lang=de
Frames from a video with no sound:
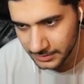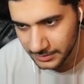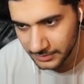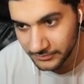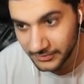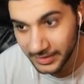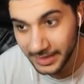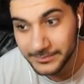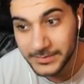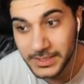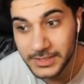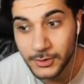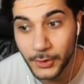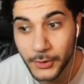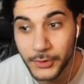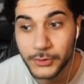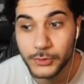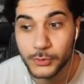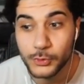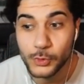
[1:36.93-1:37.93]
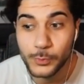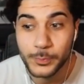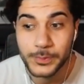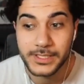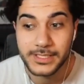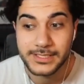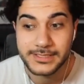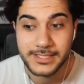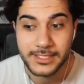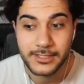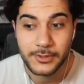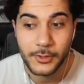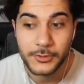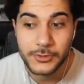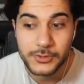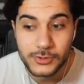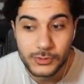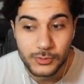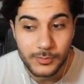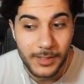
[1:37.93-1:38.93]
Wir haben einen neuen Jubel. Den
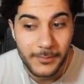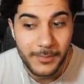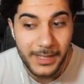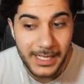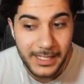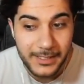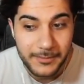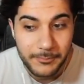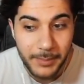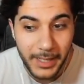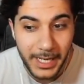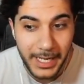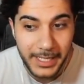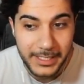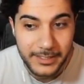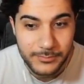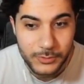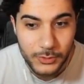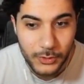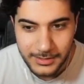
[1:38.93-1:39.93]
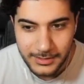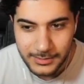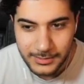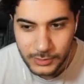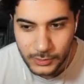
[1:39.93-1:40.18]
könntest du mal machen bei einem Tor.